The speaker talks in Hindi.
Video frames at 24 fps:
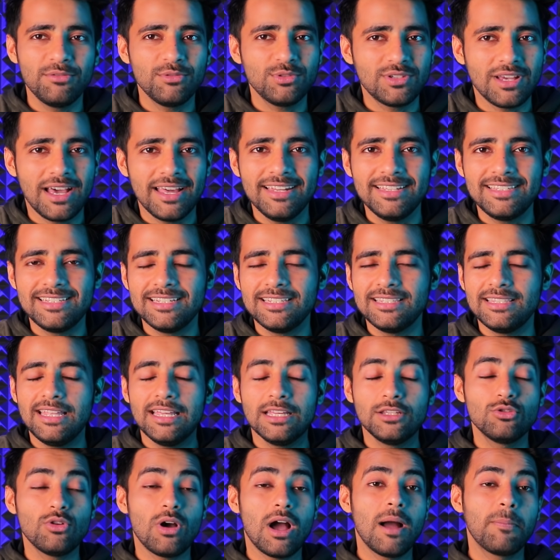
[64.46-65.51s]
ने वो सारी चीज़ दी
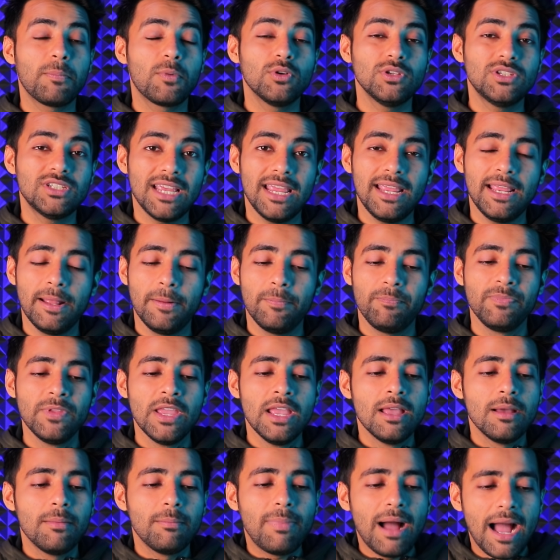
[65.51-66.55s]
है जो आपको चाहिए
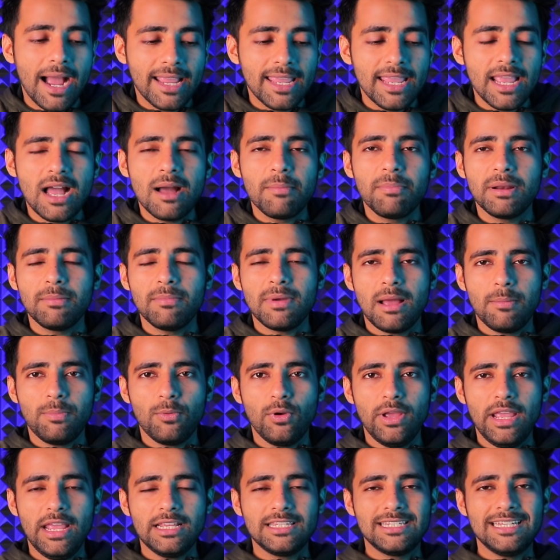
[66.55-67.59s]
बाकी यहां पर मैं
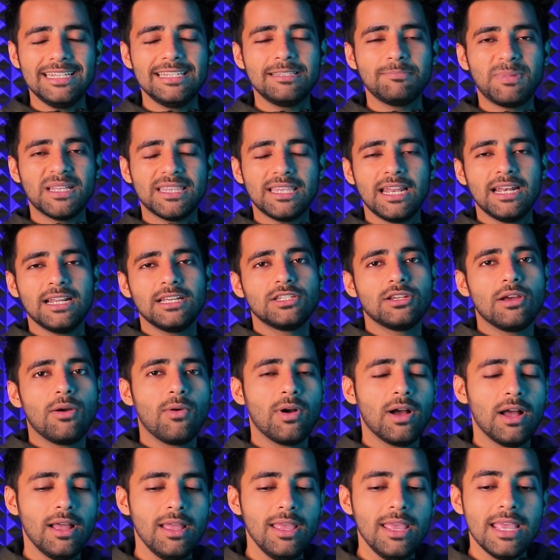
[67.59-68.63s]
आपको एक चीज़ बताना
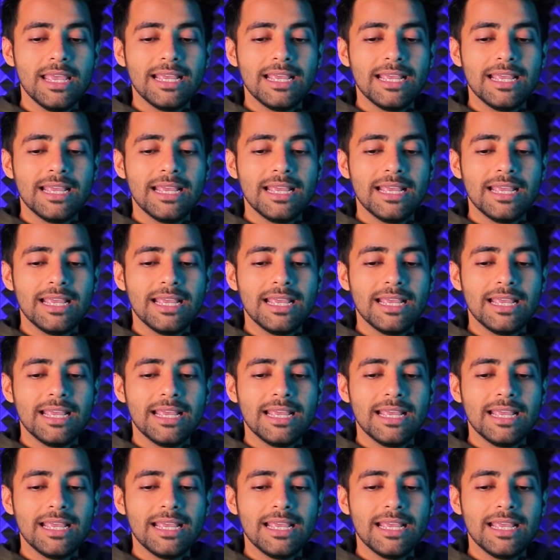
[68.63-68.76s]
चाहूंगा